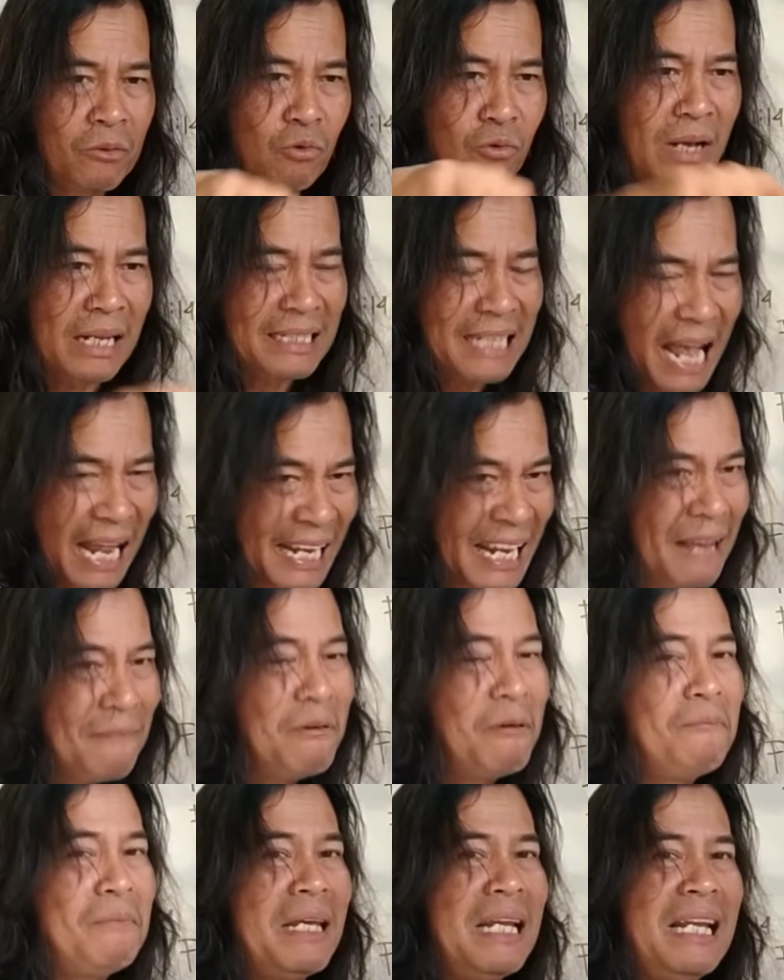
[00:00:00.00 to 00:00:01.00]
Tugas Anda
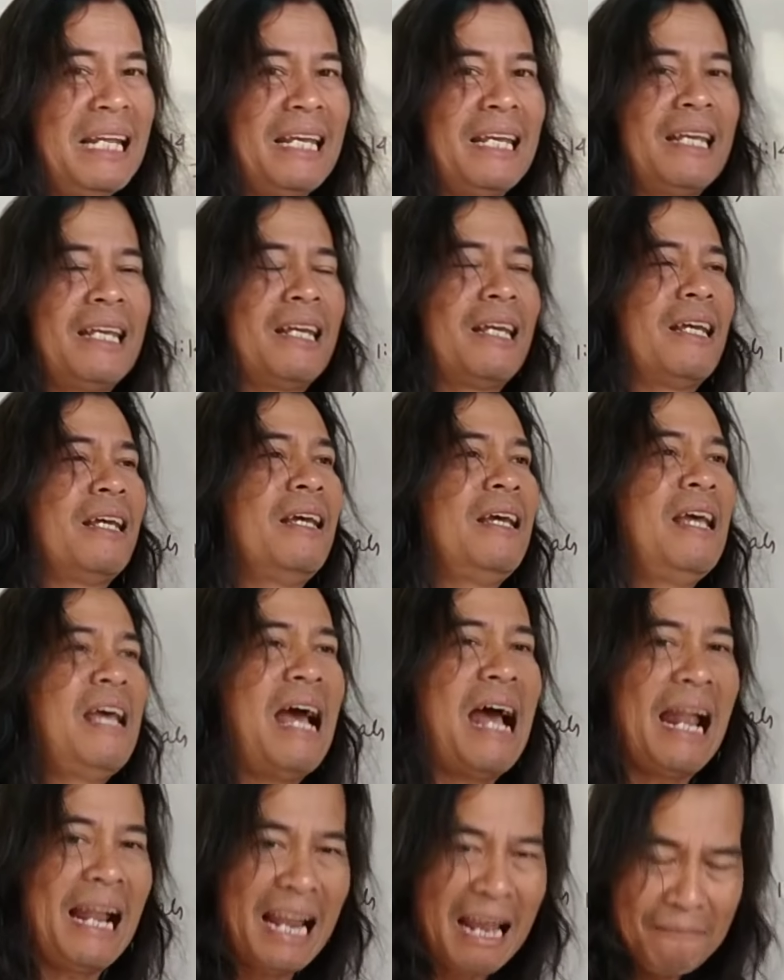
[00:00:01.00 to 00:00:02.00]
memilih,
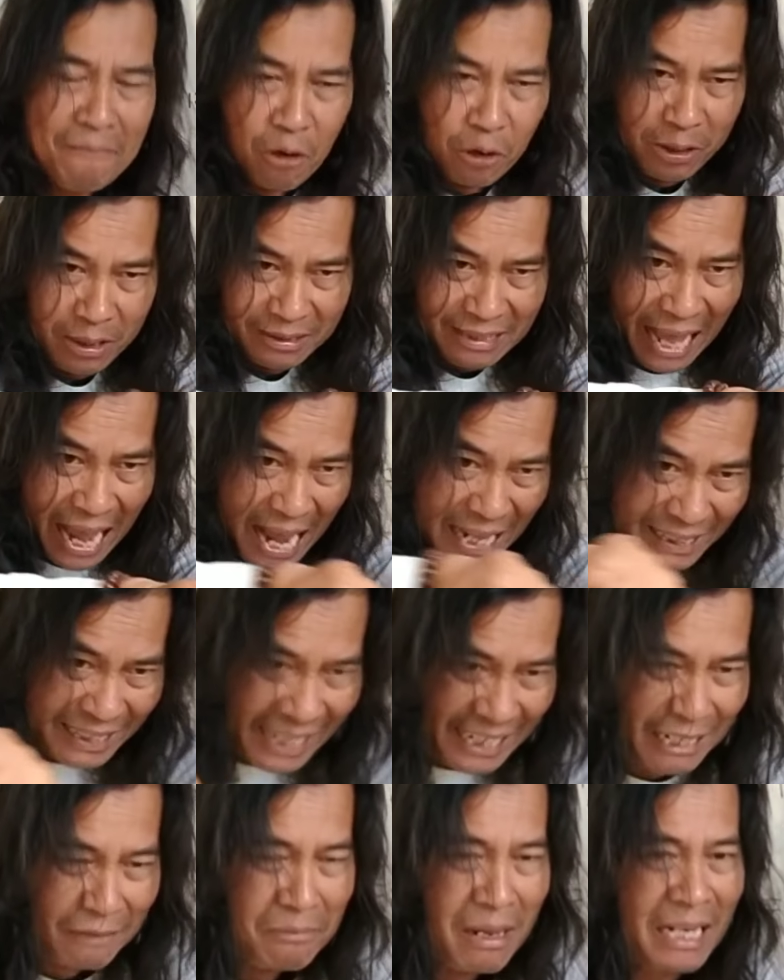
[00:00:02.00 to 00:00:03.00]
Anda mau taat
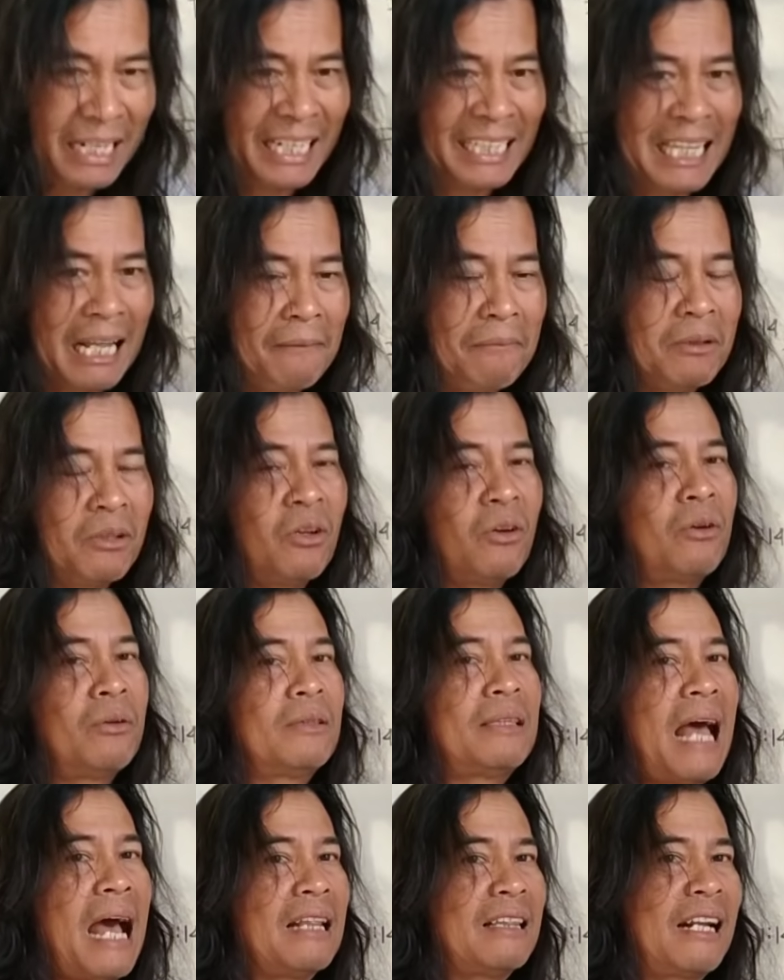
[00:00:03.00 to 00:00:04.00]
terhadap Alkitab atau
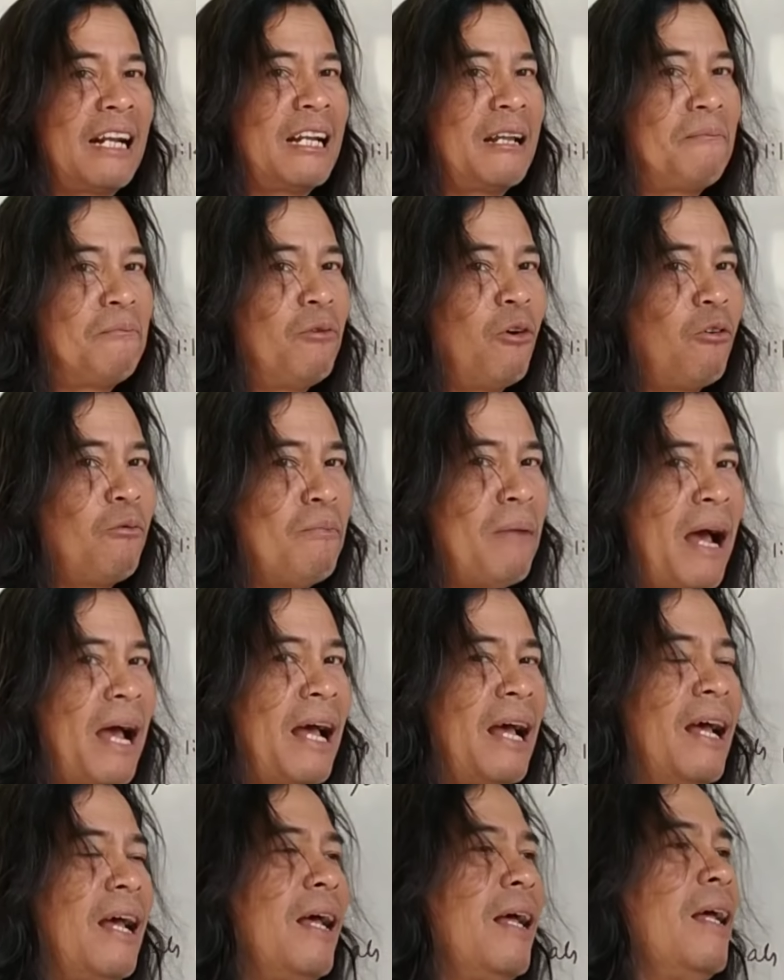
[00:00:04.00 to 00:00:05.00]
taat terhadap
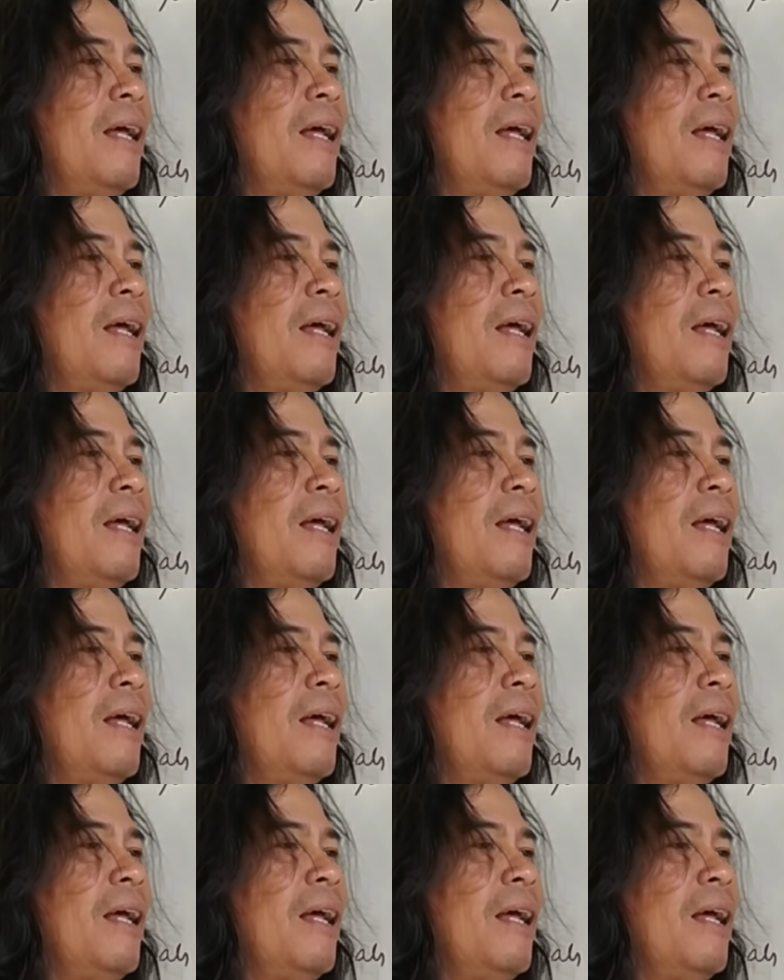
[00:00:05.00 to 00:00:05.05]
dogma.